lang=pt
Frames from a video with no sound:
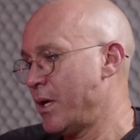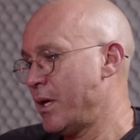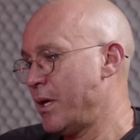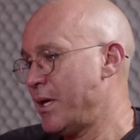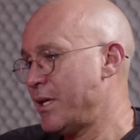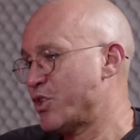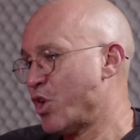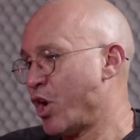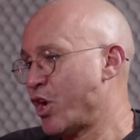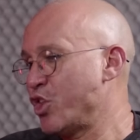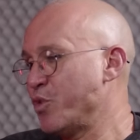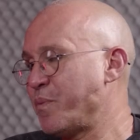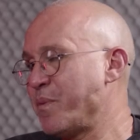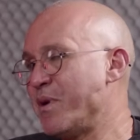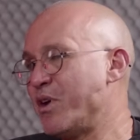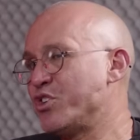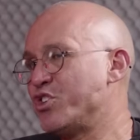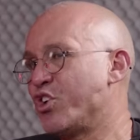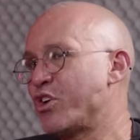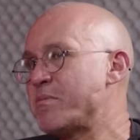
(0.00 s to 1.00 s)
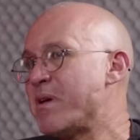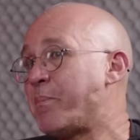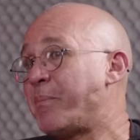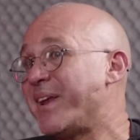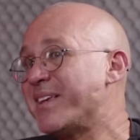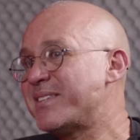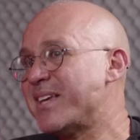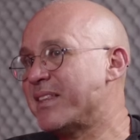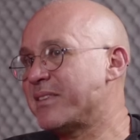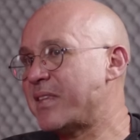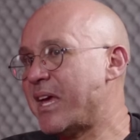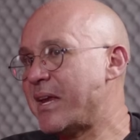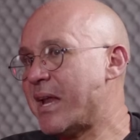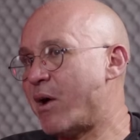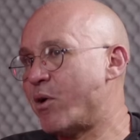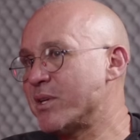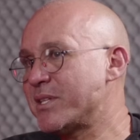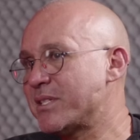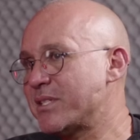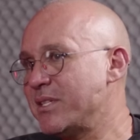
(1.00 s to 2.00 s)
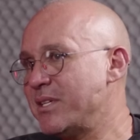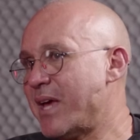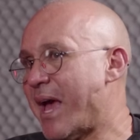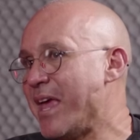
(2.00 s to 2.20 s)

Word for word: E só que no primeiro dia que eu me apresentei na Rocinha,